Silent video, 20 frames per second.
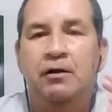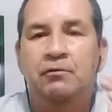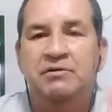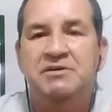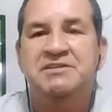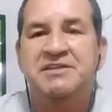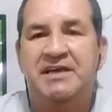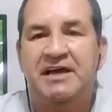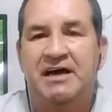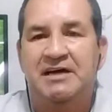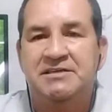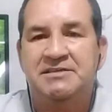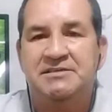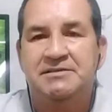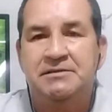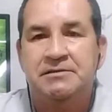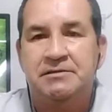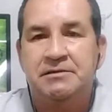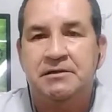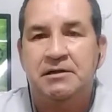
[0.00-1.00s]
Luis
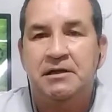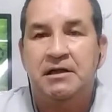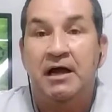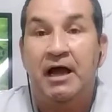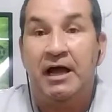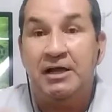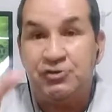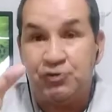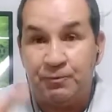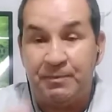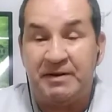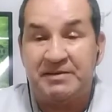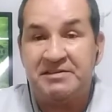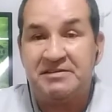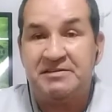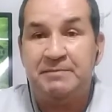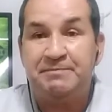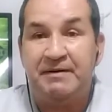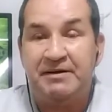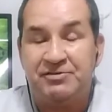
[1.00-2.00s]
Díaz, en su
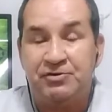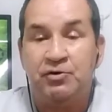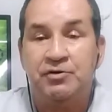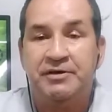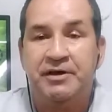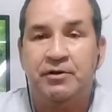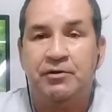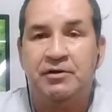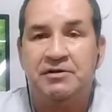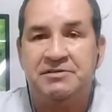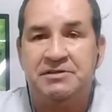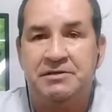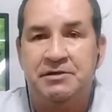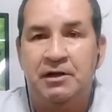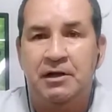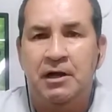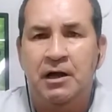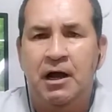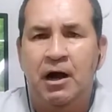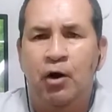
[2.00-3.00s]
participación quiero decir.